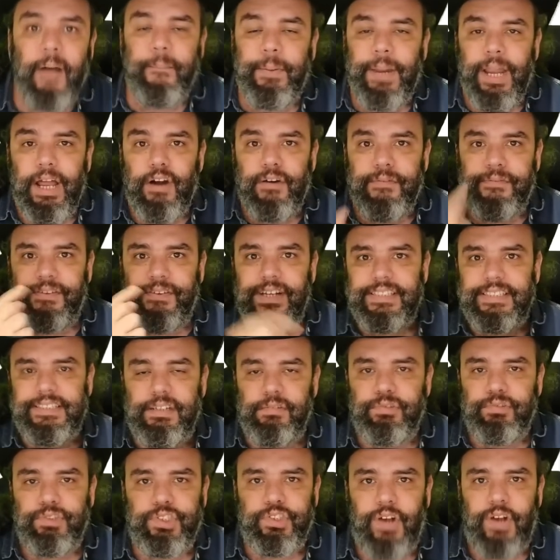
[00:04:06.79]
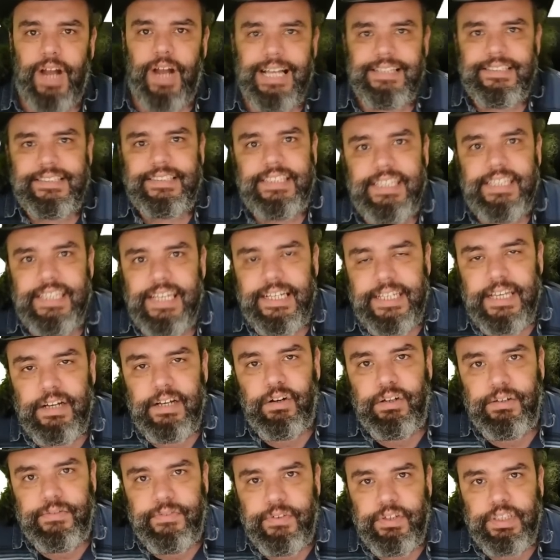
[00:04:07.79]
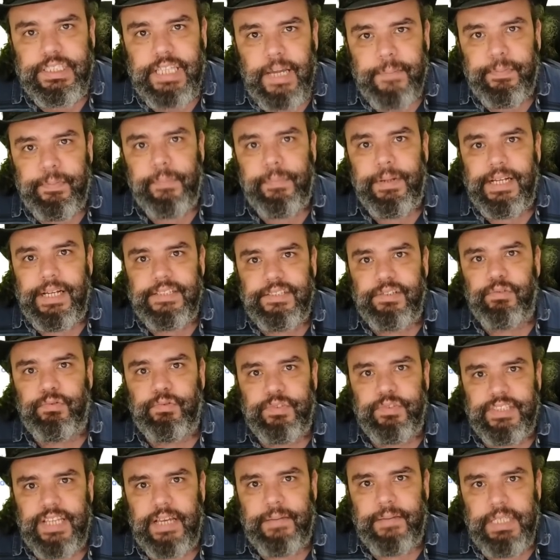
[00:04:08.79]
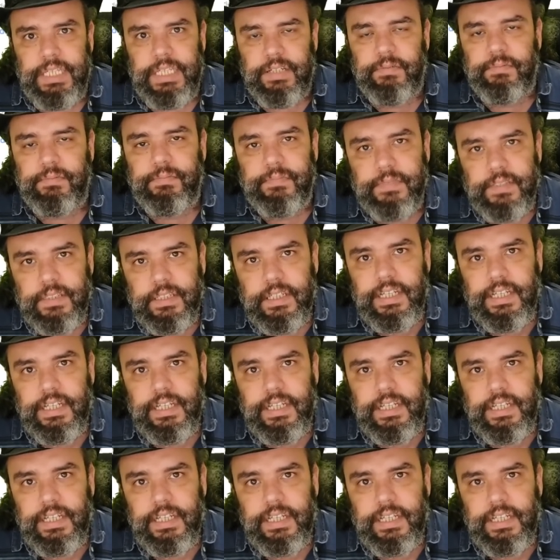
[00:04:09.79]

para eu fazer um churrasquinho aqui quando voltar pro Brasil com os amigos.